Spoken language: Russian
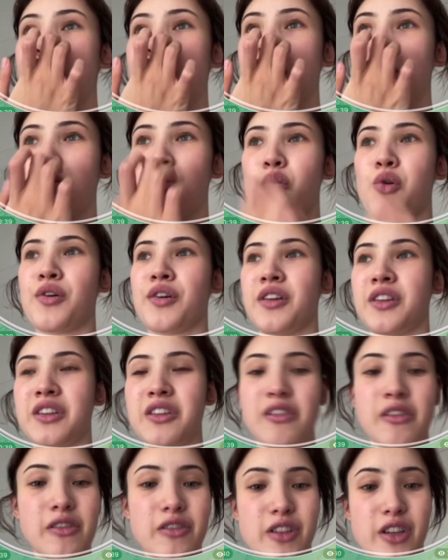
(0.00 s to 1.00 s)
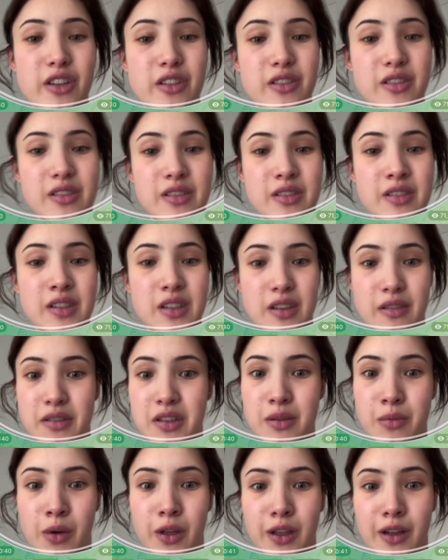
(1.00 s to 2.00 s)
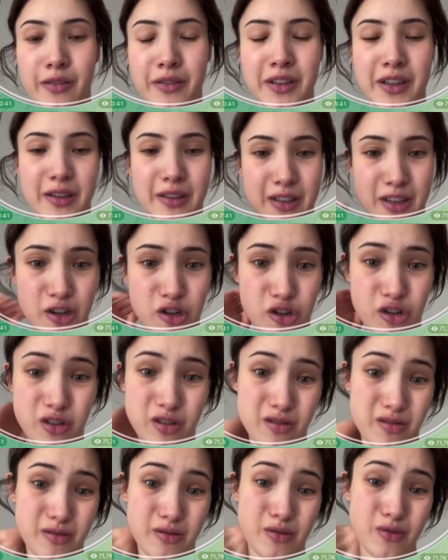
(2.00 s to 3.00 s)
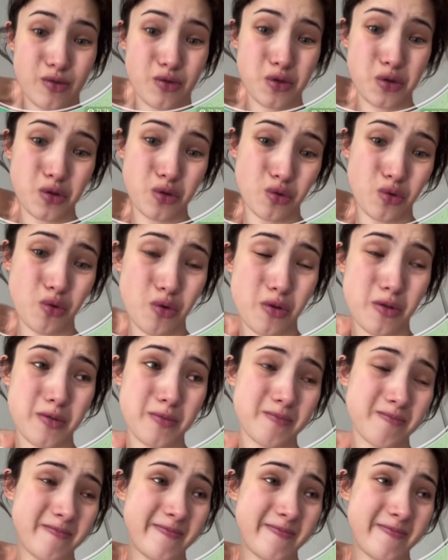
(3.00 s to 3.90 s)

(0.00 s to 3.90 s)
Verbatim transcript: Но это сейчас не совсем главное, так что